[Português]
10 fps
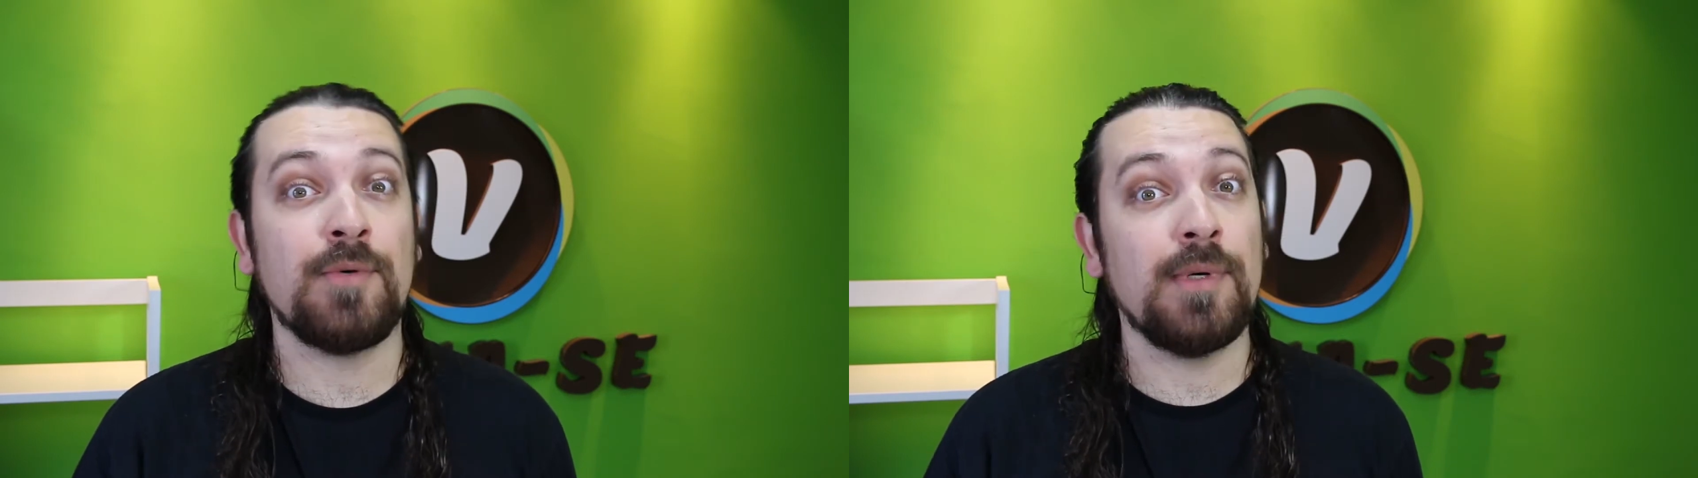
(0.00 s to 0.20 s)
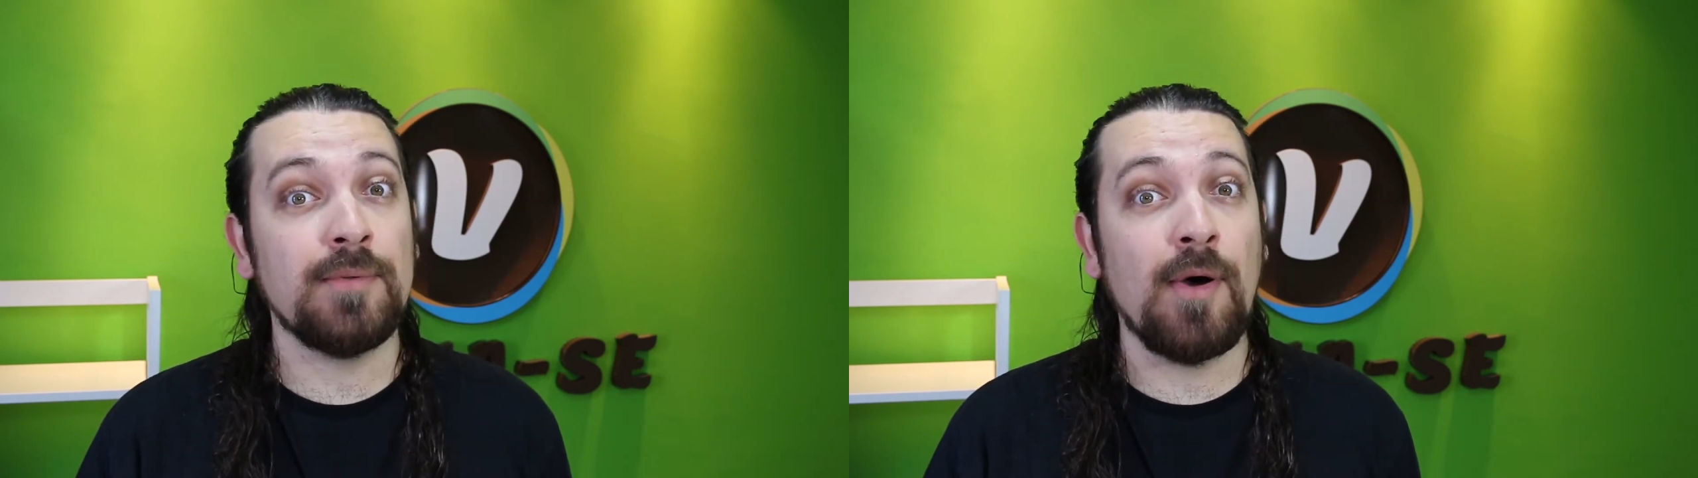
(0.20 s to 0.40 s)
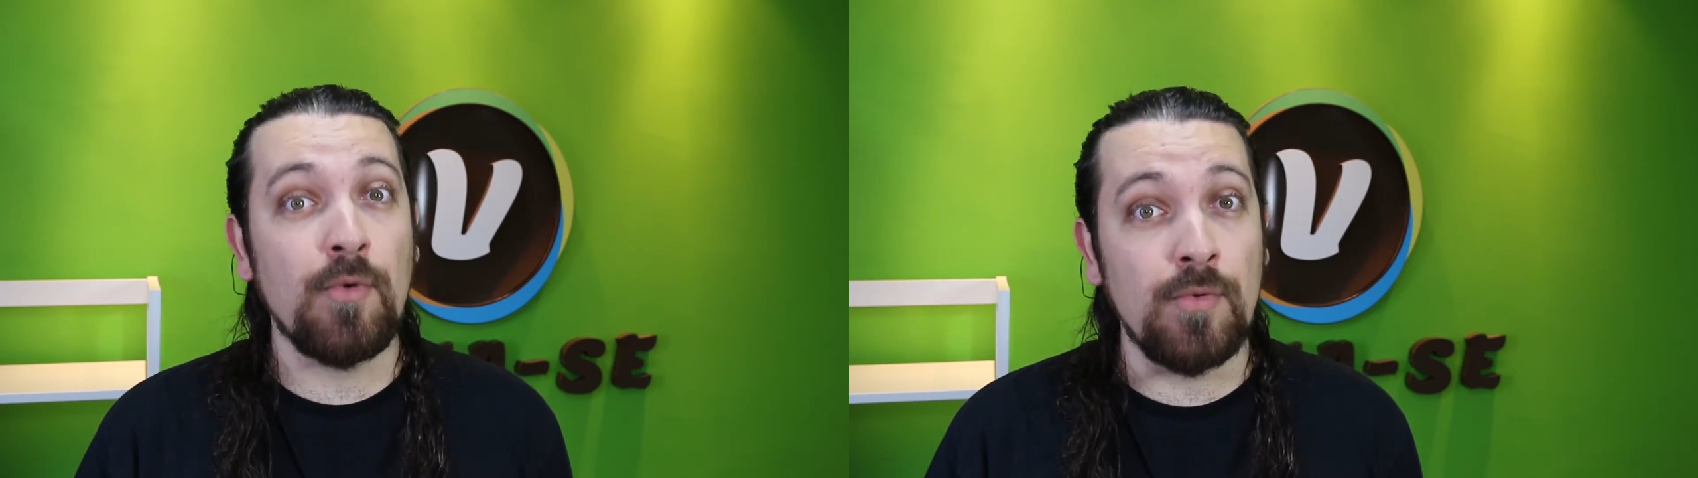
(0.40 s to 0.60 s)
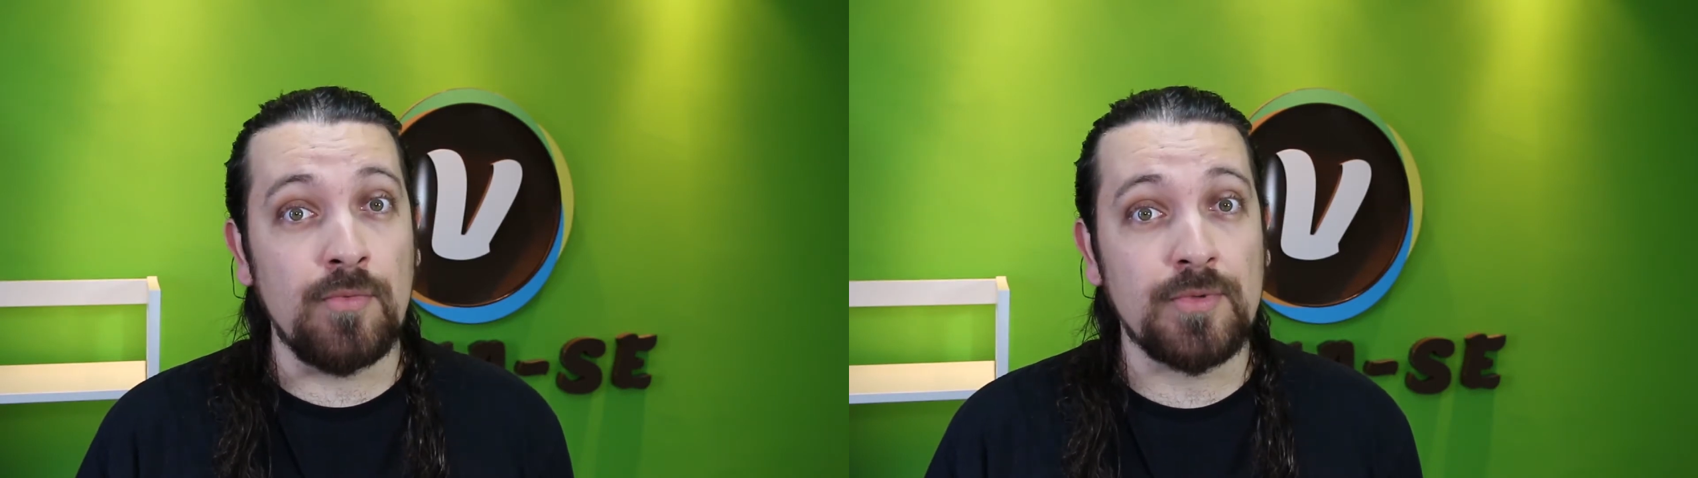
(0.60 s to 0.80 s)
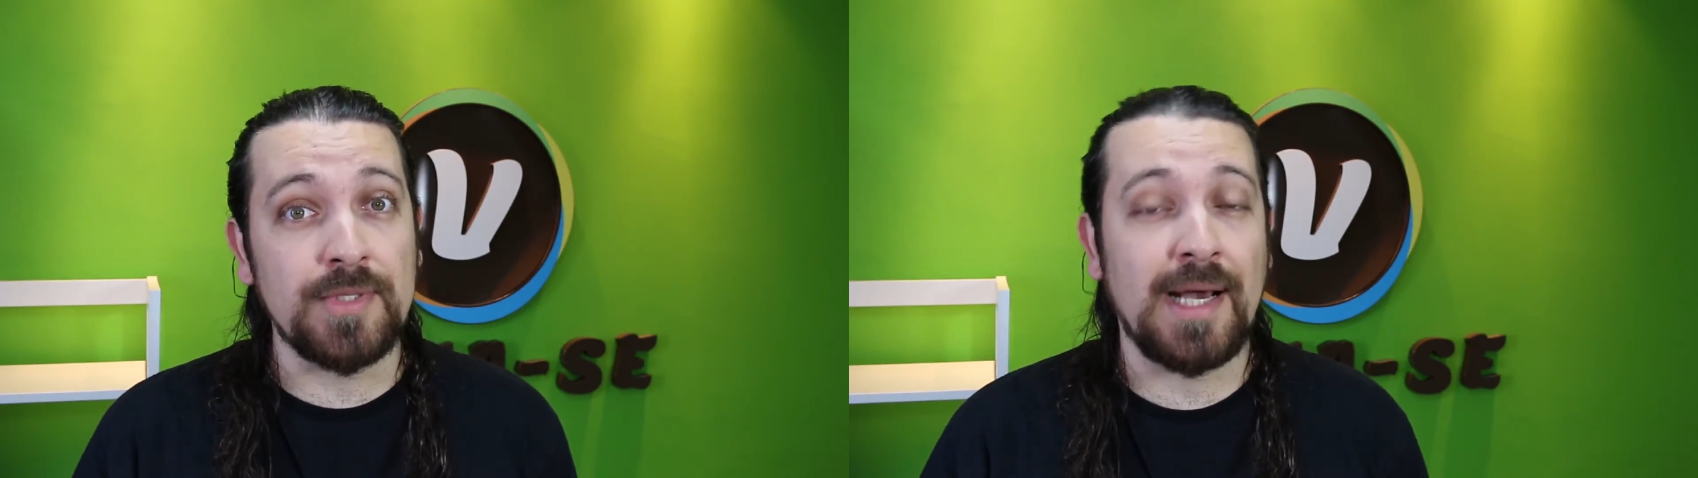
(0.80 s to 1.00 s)
Enquanto
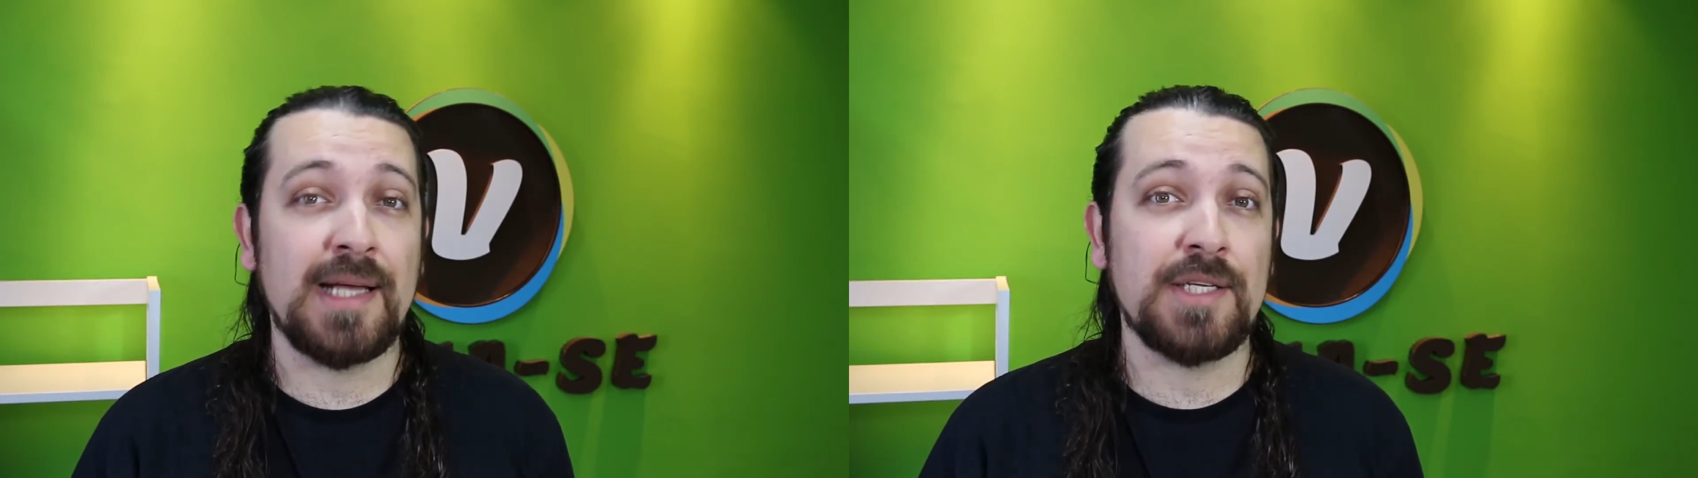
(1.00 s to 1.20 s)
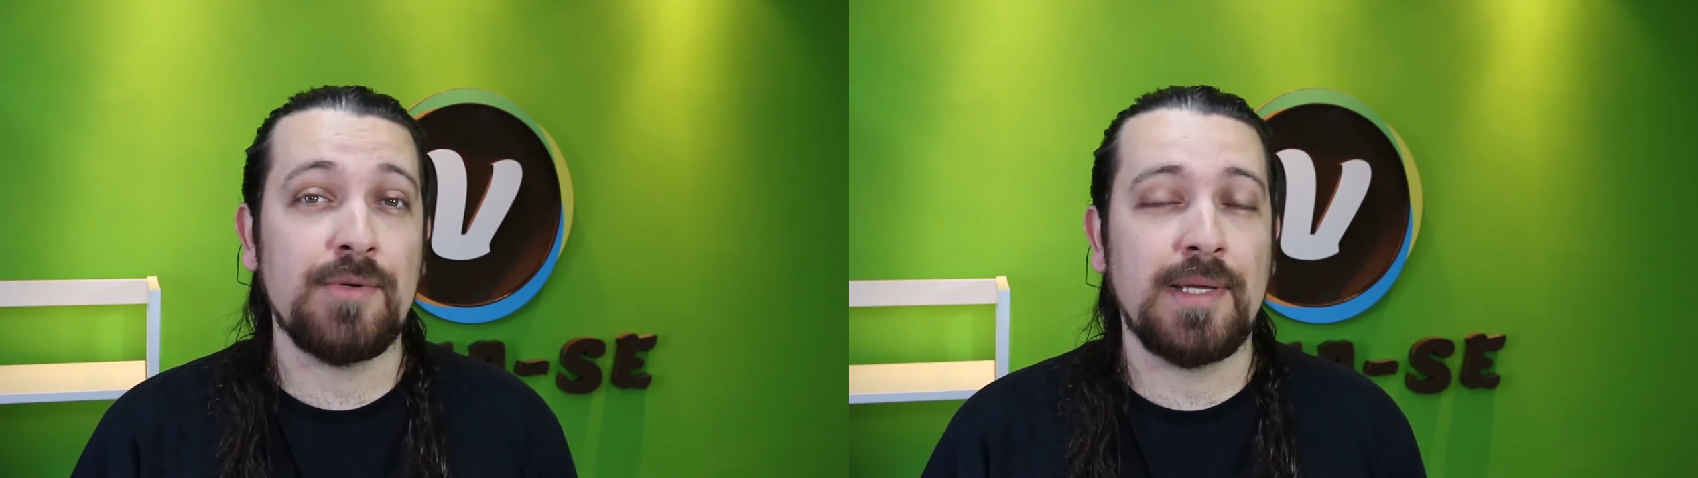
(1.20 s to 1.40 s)
alguns acham